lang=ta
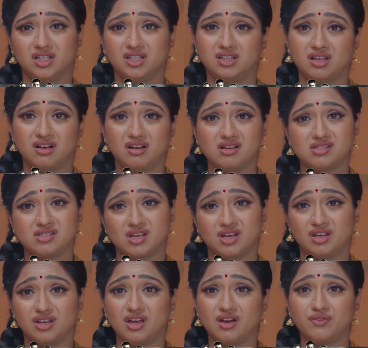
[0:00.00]
இதெல்லாம்
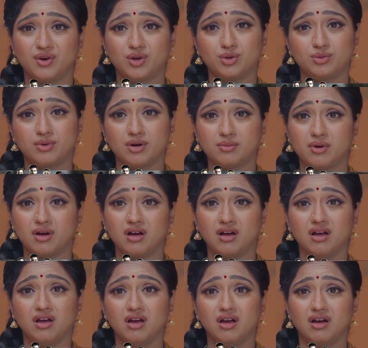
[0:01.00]
சரியா வருமாமா
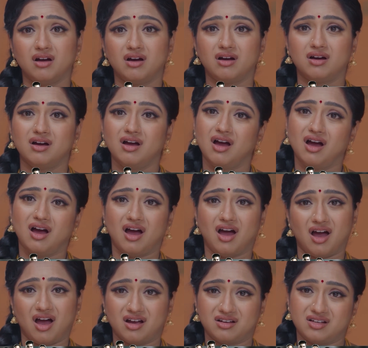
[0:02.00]

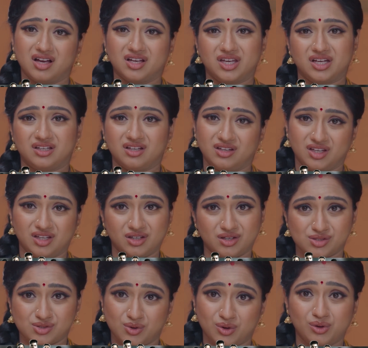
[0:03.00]
அக்கா கிட்ட
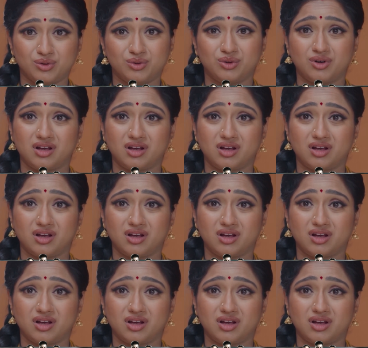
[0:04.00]
நீங்க சொல்ல